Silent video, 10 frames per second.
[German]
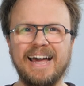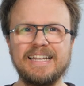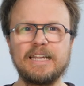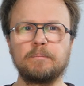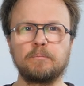
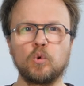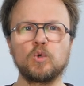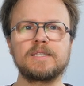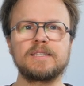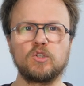
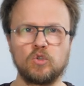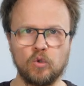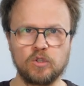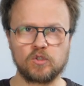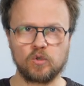
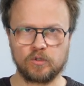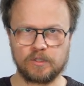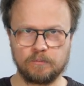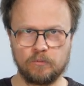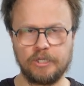
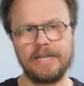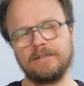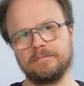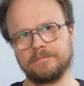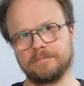
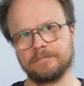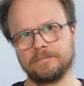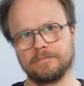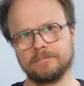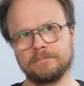Angebotsnutzungsmodell.
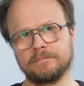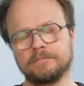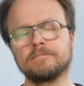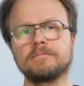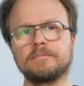
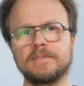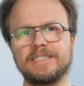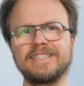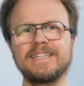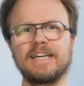
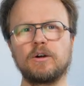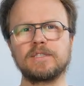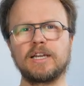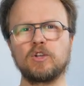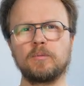Die dritte
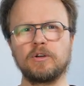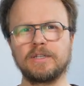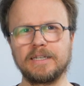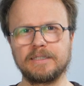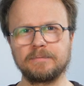Aussage über
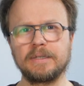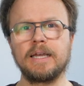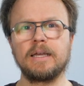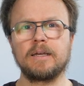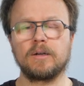Unterricht.
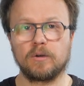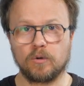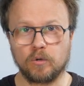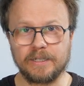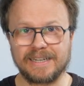
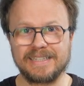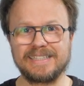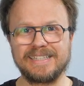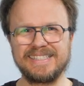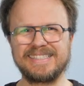
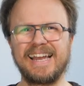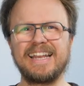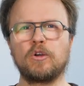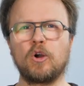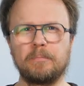Unterricht ist
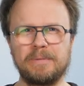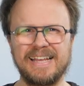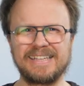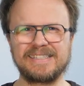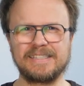ein
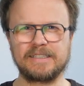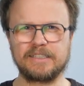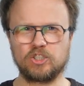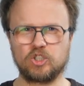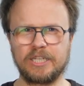komplexes
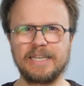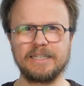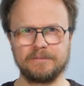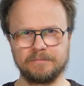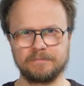
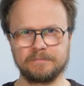Geschehen.